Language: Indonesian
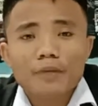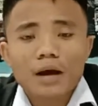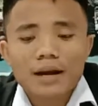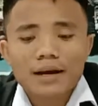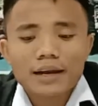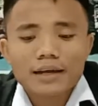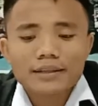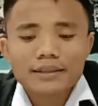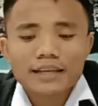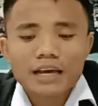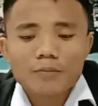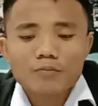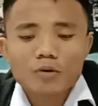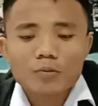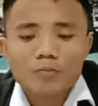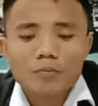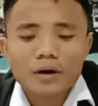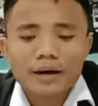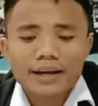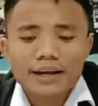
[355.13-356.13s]
mana dia
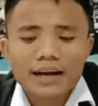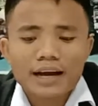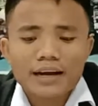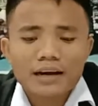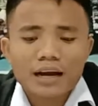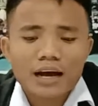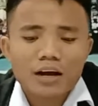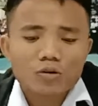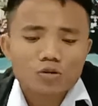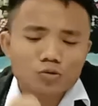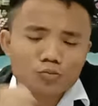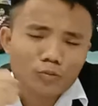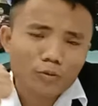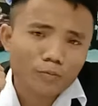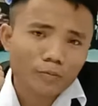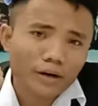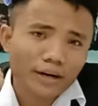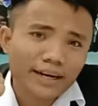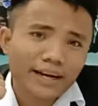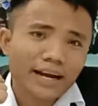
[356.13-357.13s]
memberikan harus
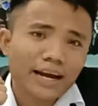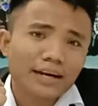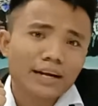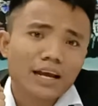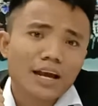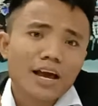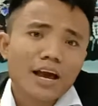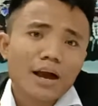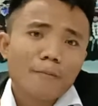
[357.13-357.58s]
memberikan